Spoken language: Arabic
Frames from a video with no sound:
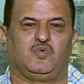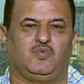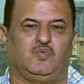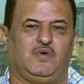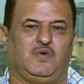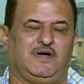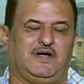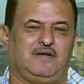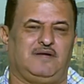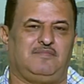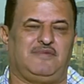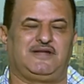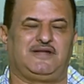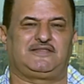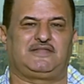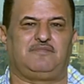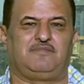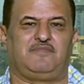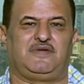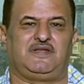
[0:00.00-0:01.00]
وما
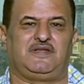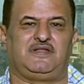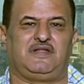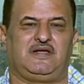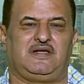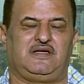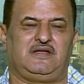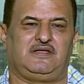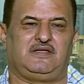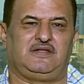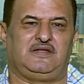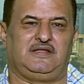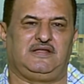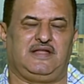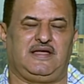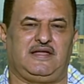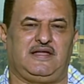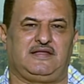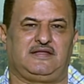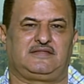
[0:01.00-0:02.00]
تم إلى
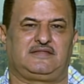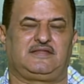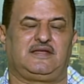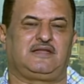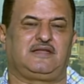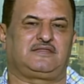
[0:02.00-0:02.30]
إلى أن